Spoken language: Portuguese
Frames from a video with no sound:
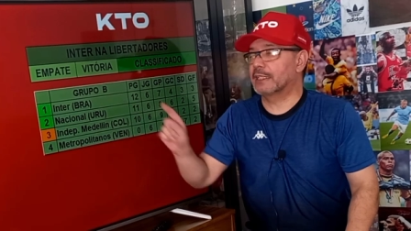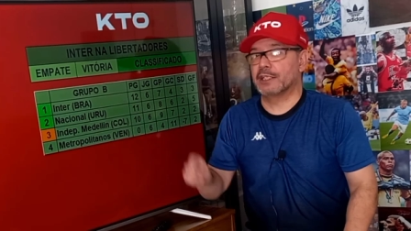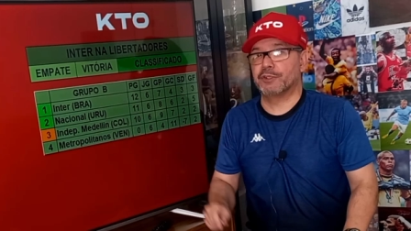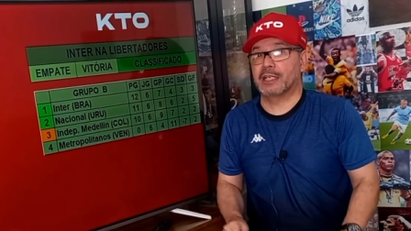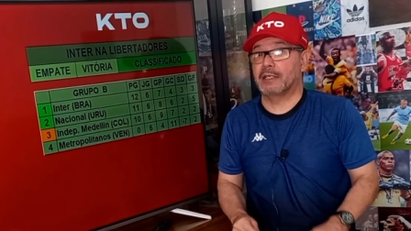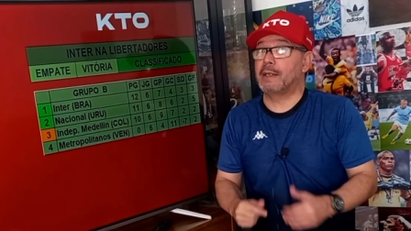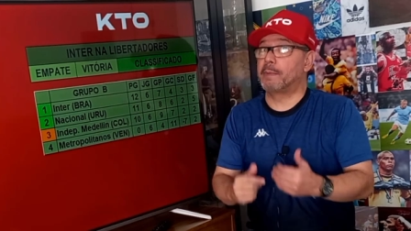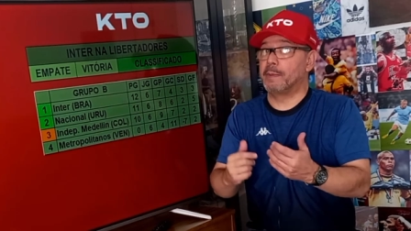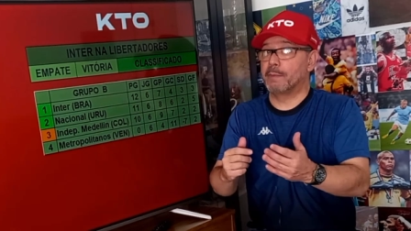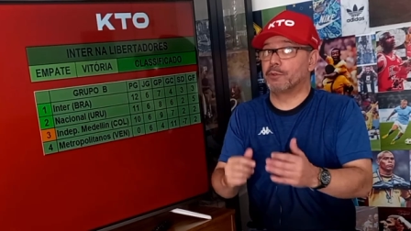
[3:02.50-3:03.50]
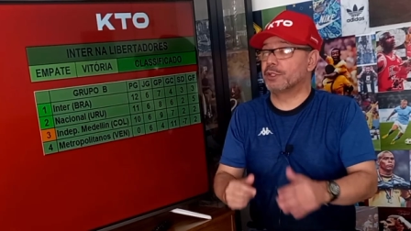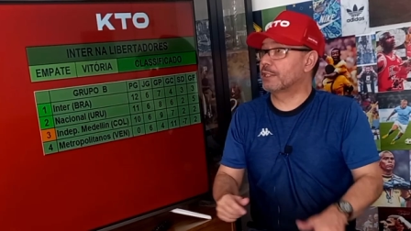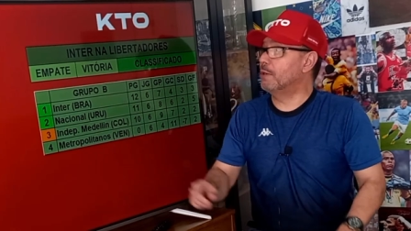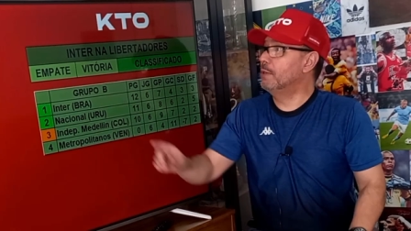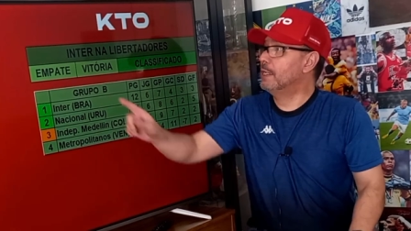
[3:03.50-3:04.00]
classificado na primeira
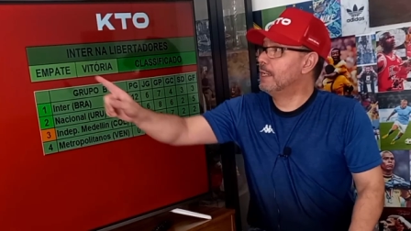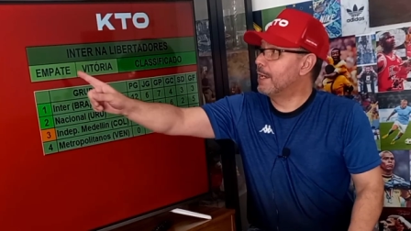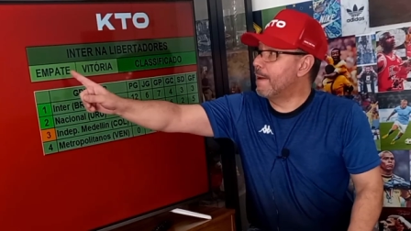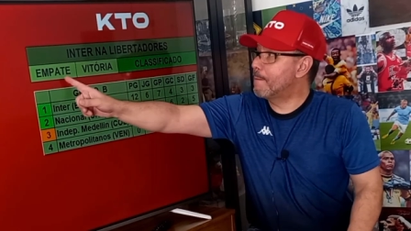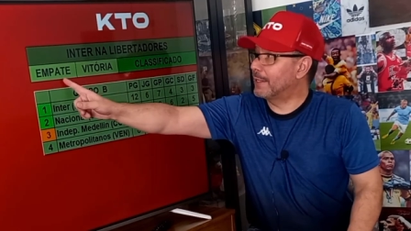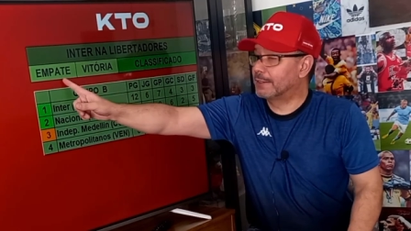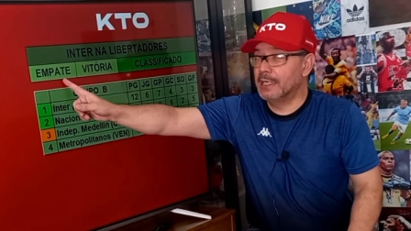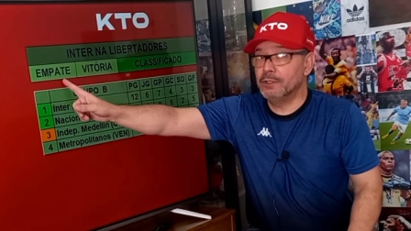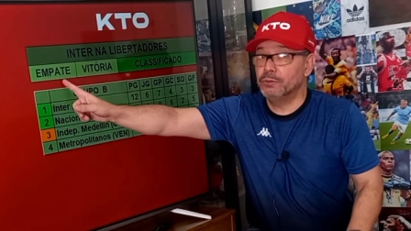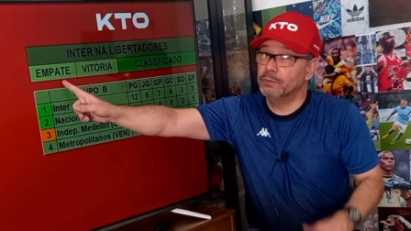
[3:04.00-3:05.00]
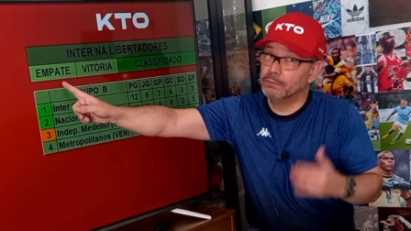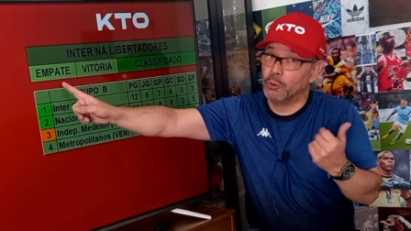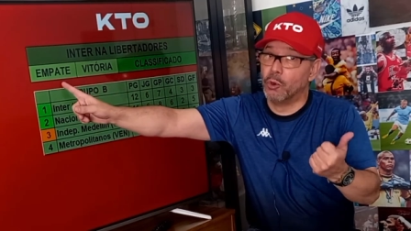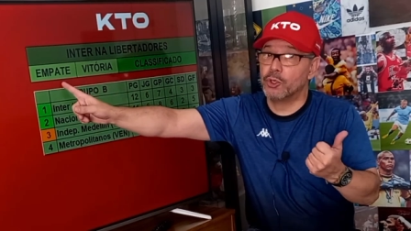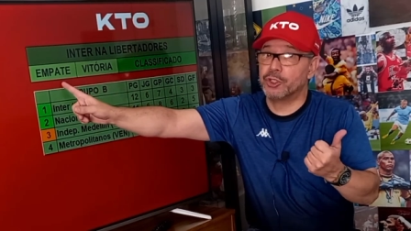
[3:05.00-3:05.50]
posição, empatando
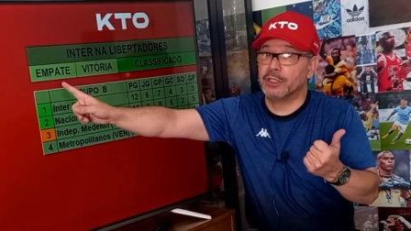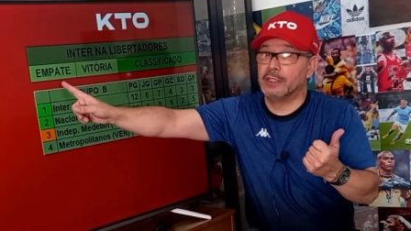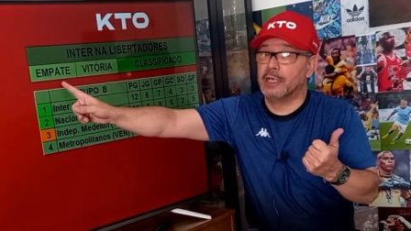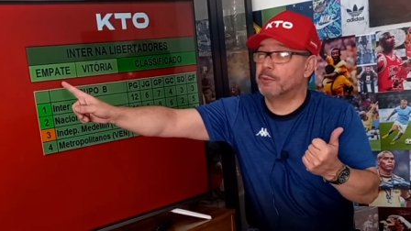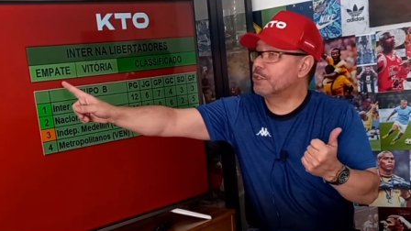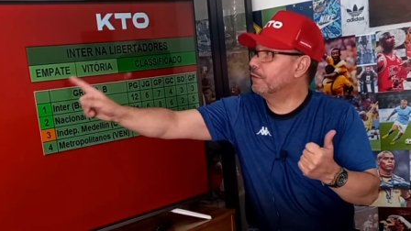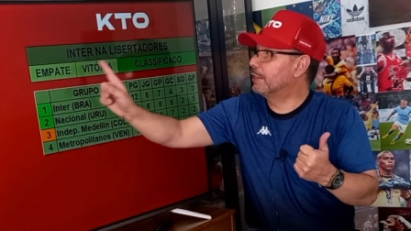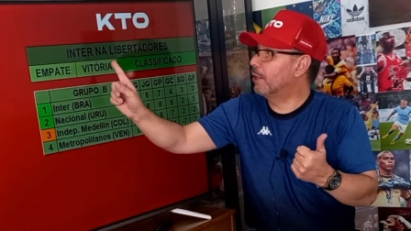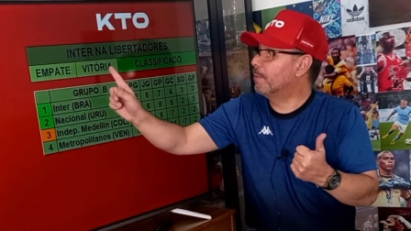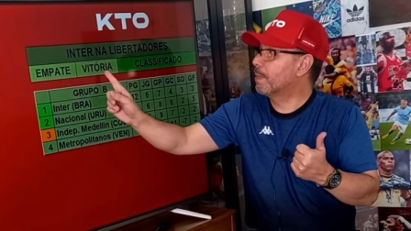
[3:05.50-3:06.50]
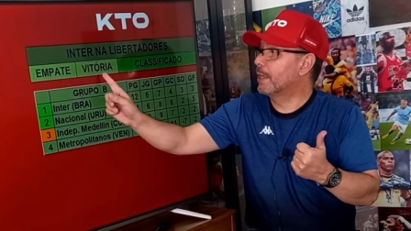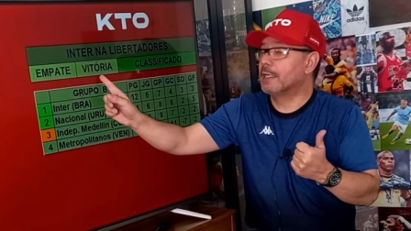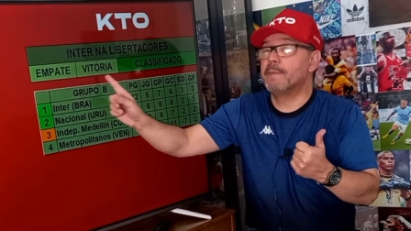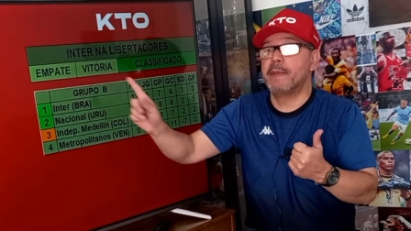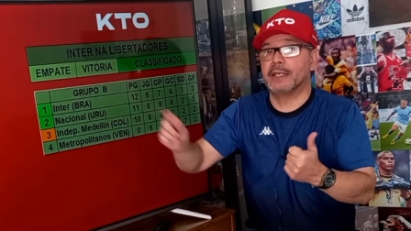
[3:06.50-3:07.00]
hoje em Montevidéu
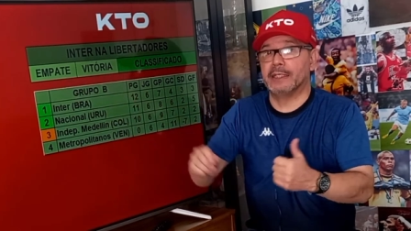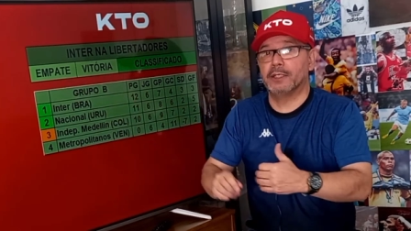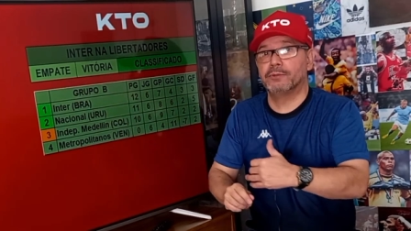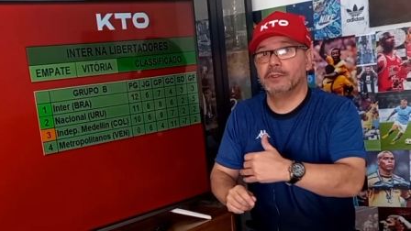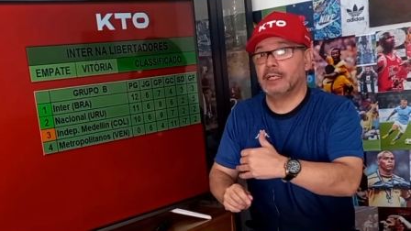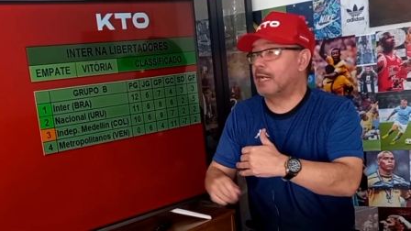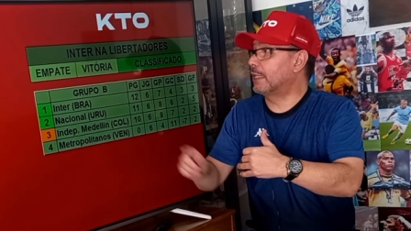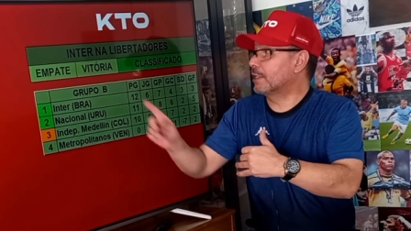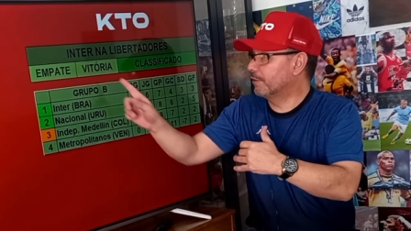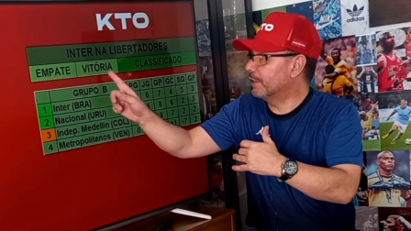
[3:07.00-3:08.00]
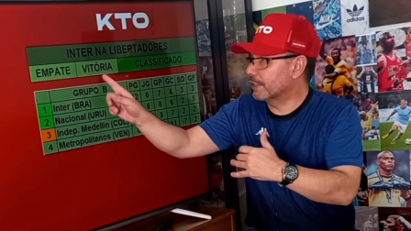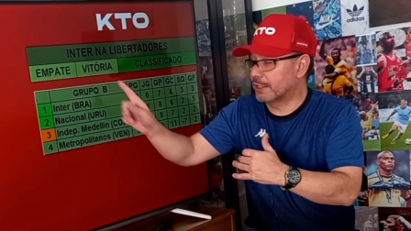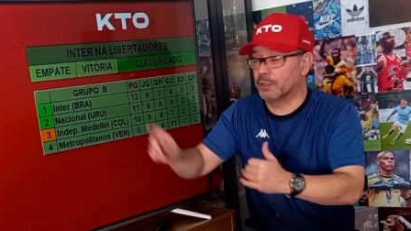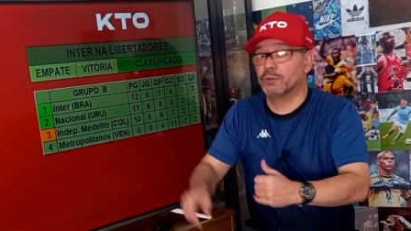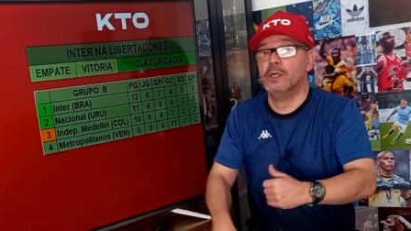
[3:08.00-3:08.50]
e perdendo, aliás, e
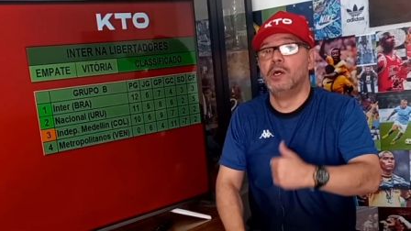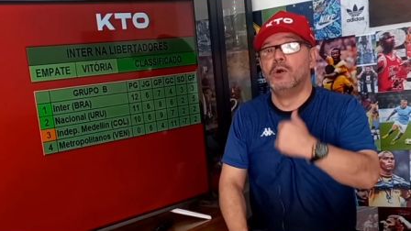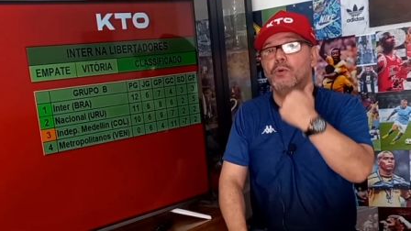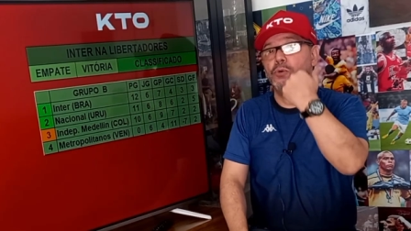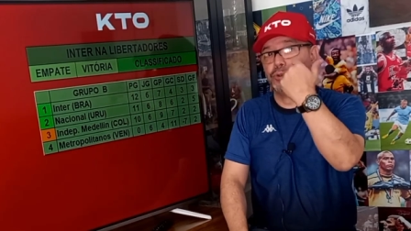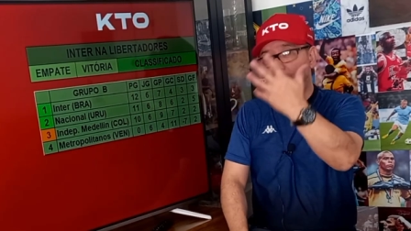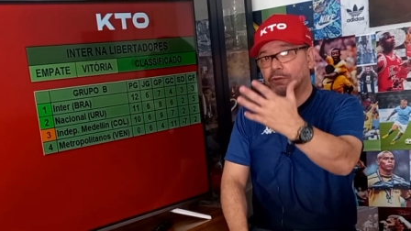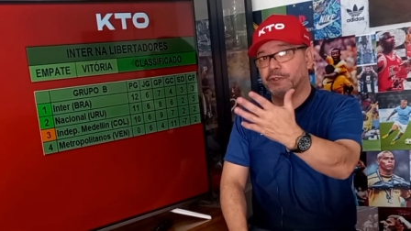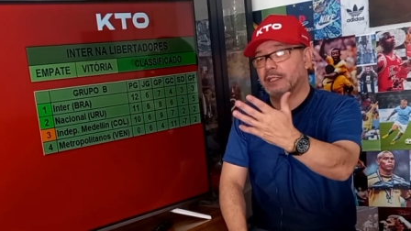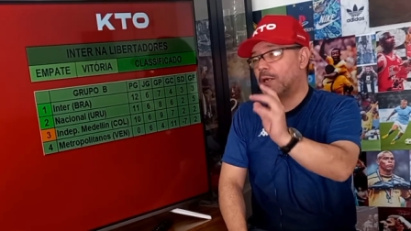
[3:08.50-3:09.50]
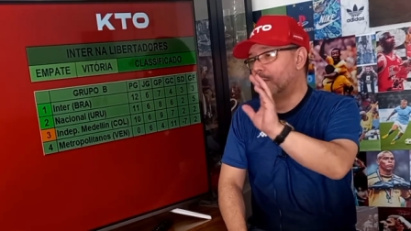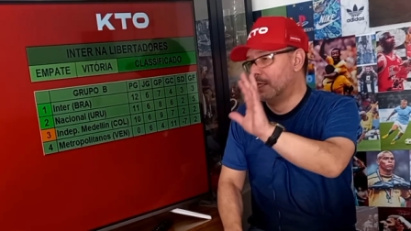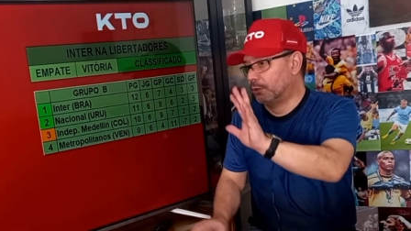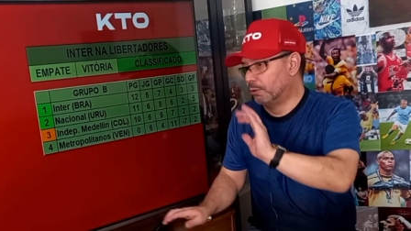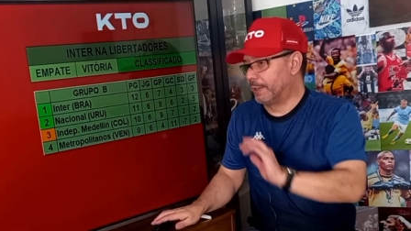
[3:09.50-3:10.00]
vencendo o jogo final
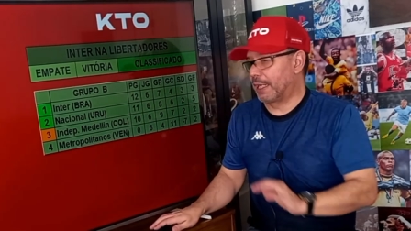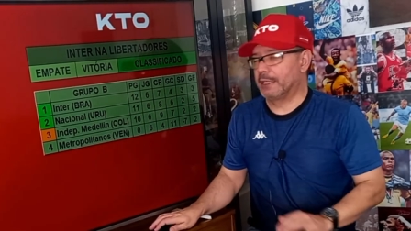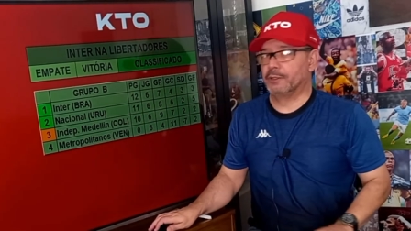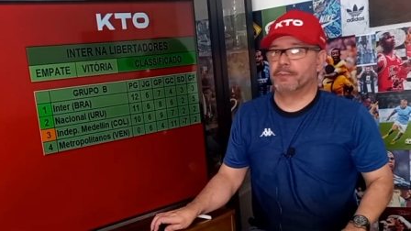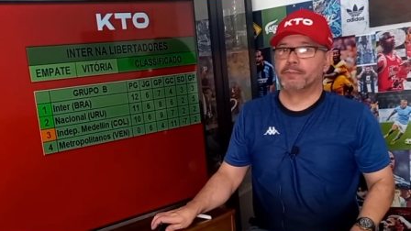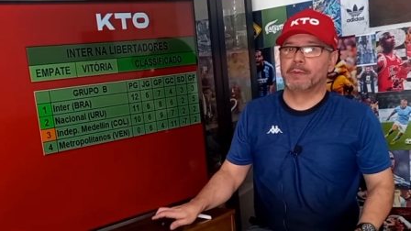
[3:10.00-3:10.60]
no Beira-Rio.